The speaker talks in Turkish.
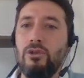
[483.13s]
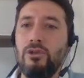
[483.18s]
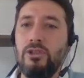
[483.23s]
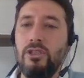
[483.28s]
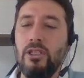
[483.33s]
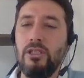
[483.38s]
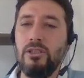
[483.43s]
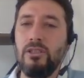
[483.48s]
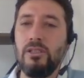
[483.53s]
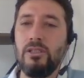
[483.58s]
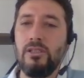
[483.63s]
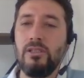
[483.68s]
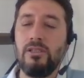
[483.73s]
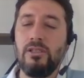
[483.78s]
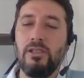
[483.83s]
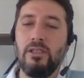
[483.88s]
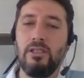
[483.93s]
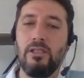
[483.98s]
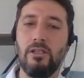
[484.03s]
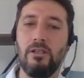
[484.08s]
C
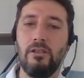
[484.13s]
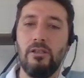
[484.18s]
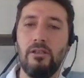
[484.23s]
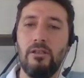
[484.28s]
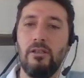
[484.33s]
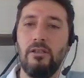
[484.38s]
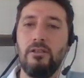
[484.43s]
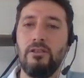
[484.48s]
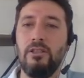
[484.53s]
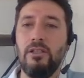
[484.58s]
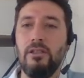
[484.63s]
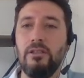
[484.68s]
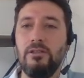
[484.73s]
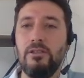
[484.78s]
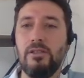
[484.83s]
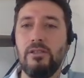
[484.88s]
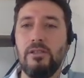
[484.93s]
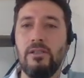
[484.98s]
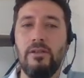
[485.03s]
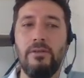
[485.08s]
açısı e, C
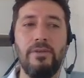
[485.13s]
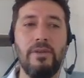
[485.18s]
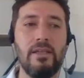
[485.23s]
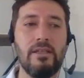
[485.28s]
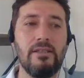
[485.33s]
açısı